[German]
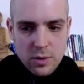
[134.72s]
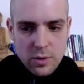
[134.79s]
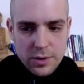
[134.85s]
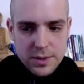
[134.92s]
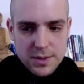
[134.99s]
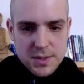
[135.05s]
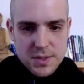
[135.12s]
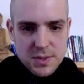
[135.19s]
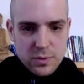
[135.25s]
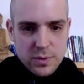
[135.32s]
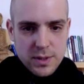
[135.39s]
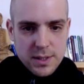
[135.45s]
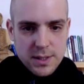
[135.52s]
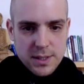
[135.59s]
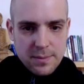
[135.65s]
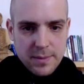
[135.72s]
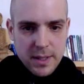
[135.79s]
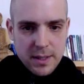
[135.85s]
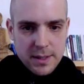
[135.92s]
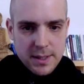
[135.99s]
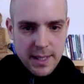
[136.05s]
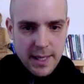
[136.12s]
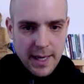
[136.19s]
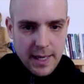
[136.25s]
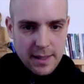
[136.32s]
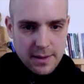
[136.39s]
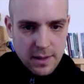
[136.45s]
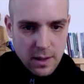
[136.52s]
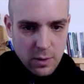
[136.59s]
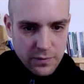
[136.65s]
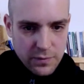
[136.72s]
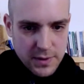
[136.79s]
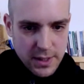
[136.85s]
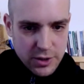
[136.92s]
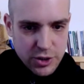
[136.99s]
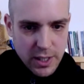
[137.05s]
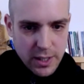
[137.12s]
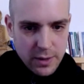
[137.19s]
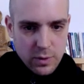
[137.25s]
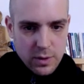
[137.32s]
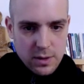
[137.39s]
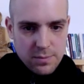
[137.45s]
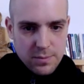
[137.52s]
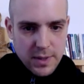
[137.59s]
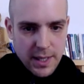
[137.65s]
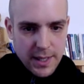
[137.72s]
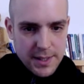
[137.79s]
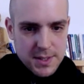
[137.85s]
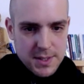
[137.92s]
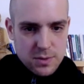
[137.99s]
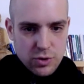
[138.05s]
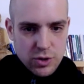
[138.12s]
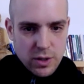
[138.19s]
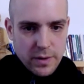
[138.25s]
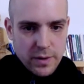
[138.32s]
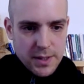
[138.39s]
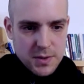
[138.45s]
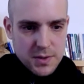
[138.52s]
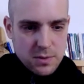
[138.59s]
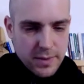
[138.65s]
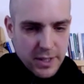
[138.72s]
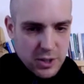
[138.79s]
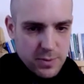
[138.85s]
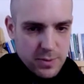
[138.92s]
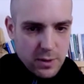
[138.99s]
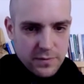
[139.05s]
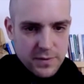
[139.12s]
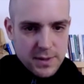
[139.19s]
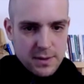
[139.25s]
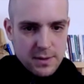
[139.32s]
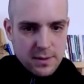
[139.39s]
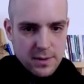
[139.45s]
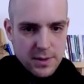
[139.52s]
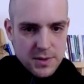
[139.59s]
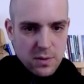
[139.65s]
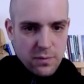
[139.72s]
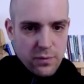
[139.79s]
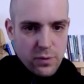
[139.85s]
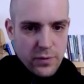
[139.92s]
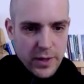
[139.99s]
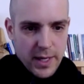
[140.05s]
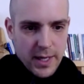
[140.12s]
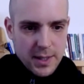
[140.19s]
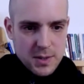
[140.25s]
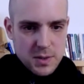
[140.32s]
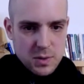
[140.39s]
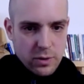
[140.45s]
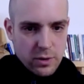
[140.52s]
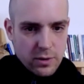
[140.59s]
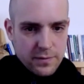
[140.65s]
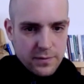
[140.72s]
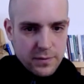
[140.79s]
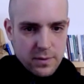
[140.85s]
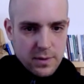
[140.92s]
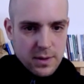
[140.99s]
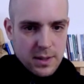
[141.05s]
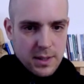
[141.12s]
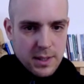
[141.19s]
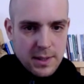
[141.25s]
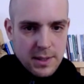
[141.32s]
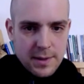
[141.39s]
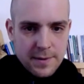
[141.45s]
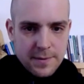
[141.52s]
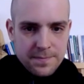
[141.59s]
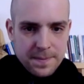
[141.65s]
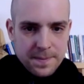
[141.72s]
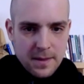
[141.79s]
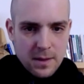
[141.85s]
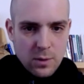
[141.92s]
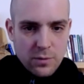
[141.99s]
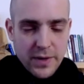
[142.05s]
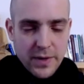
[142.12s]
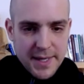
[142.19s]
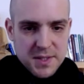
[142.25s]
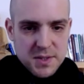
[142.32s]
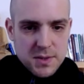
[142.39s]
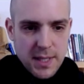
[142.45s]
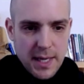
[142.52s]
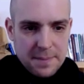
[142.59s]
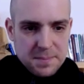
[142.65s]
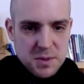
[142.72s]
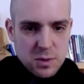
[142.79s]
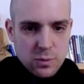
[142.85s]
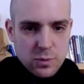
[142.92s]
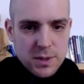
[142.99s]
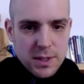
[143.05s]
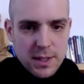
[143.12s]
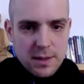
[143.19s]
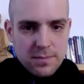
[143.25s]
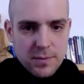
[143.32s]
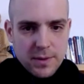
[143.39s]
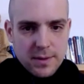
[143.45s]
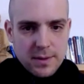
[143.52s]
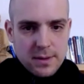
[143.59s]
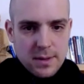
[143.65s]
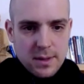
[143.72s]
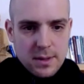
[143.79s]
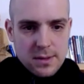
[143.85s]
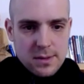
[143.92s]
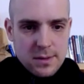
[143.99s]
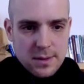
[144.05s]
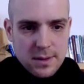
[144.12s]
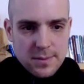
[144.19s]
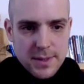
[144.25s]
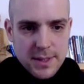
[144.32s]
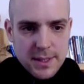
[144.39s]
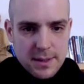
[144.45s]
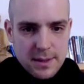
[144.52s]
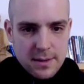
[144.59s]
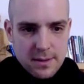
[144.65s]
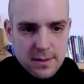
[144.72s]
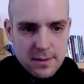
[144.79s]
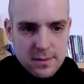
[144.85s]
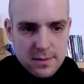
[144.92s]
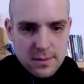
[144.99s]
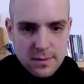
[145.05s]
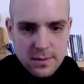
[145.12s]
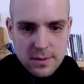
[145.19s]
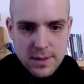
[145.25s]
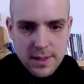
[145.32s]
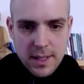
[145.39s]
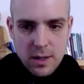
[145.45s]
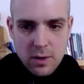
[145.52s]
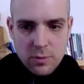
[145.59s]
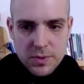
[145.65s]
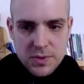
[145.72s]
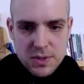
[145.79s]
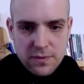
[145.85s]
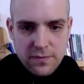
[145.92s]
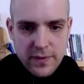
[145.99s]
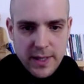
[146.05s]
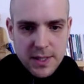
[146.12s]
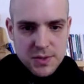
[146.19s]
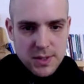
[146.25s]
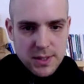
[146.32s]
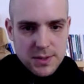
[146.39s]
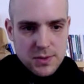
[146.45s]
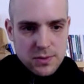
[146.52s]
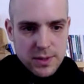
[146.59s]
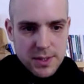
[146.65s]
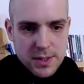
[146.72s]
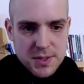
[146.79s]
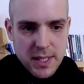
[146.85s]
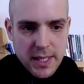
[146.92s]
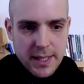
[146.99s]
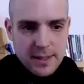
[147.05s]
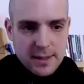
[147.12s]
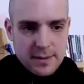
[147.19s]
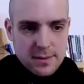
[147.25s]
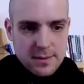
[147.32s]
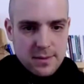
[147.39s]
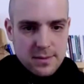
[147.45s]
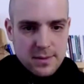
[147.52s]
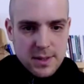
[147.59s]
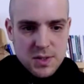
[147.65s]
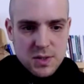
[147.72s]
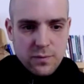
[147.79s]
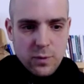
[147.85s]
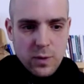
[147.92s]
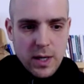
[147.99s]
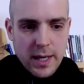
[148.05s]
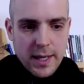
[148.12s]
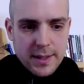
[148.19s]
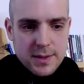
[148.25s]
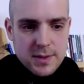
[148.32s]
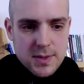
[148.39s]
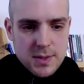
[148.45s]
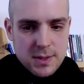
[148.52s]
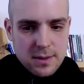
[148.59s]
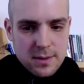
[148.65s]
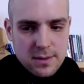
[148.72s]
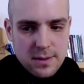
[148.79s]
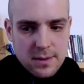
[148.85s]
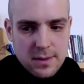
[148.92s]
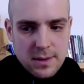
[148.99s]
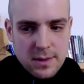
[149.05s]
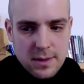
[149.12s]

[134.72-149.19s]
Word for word: konditioniert, immer direkt auf die Erscheinung im Geist zu schauen, also zum Beispiel auf die, das Gefühl von Angst oder Hoffnung. Und vergessen die absolute Ebene, nämlich der Raum des Gewahrseins oder das eine, das sowohl Angst